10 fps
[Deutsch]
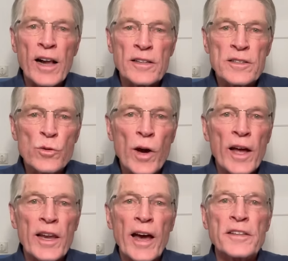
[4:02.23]
also
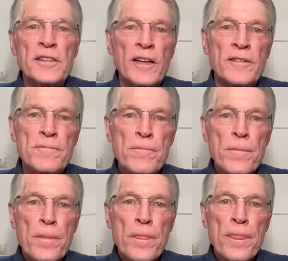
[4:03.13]
erleichtern.
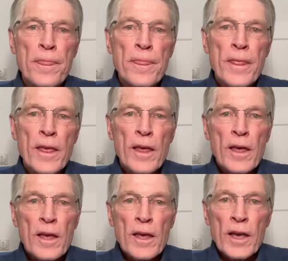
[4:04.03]

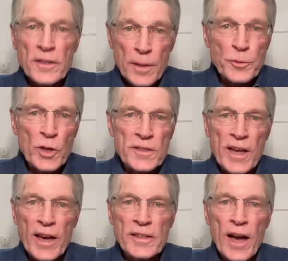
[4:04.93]
Es gibt zurzeit